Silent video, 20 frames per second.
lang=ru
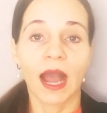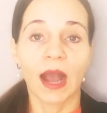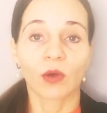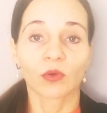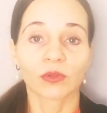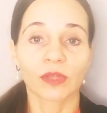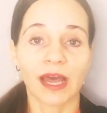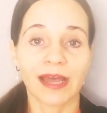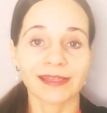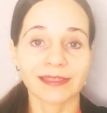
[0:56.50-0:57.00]

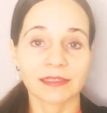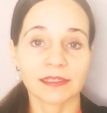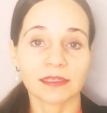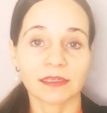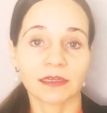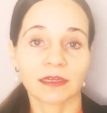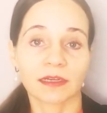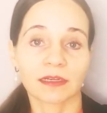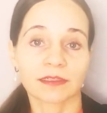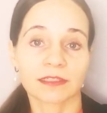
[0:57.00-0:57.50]
у нас
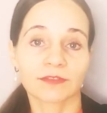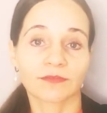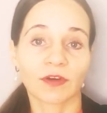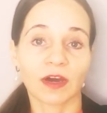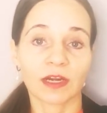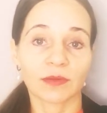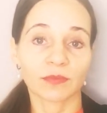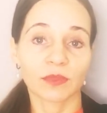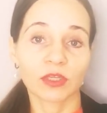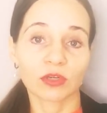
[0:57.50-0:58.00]

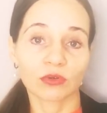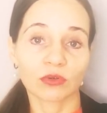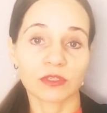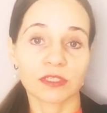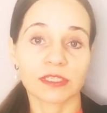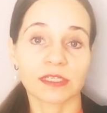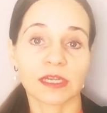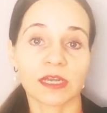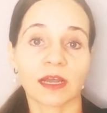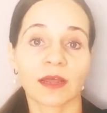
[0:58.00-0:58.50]

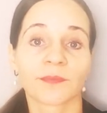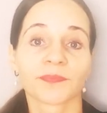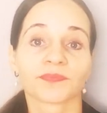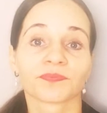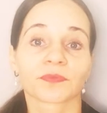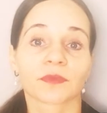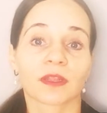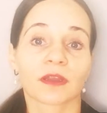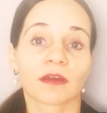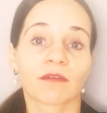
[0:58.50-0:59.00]
деформируется
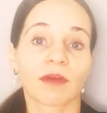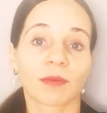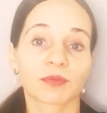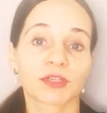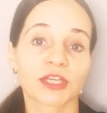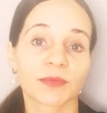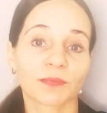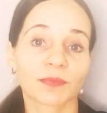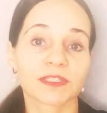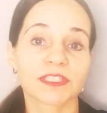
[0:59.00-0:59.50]
а,
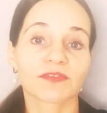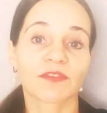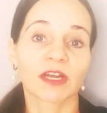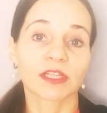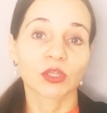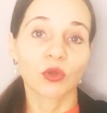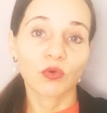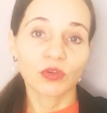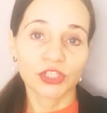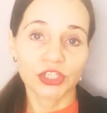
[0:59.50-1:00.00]
вообще
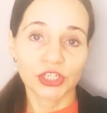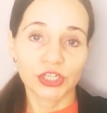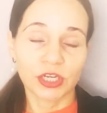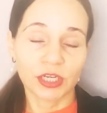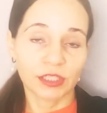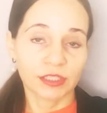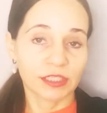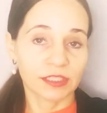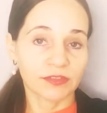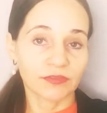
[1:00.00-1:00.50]

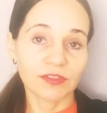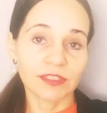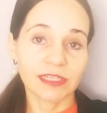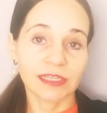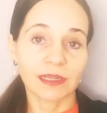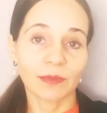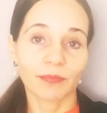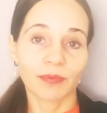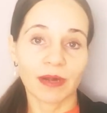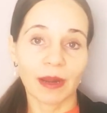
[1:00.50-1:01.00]
позвоночника
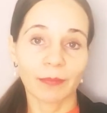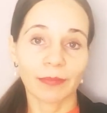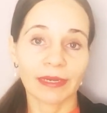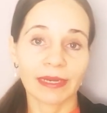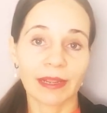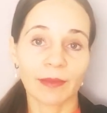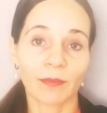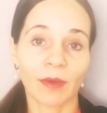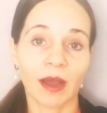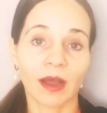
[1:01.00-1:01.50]
действительно
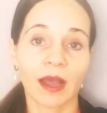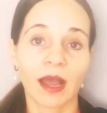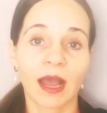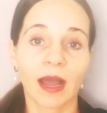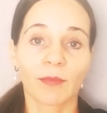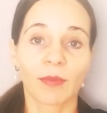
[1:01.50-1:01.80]
проблема.